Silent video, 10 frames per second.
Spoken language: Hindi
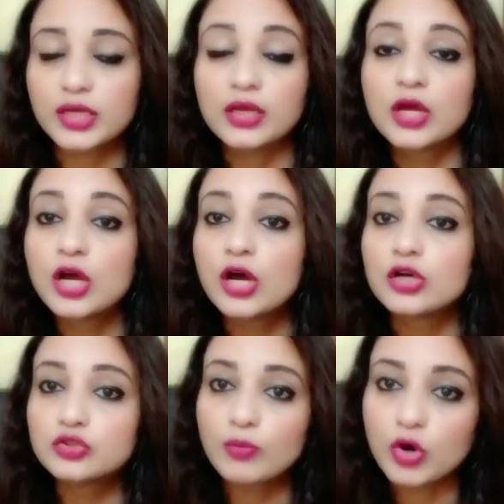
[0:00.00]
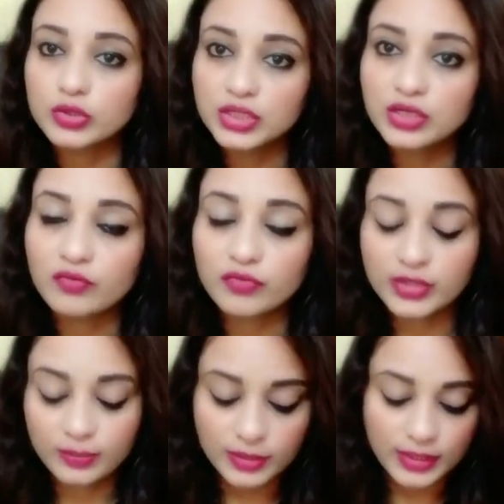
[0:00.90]
हैं तो बहुत ही
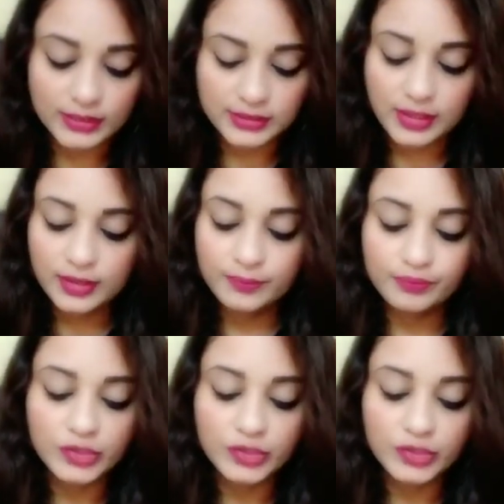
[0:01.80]
कंफर्टेबल रहता है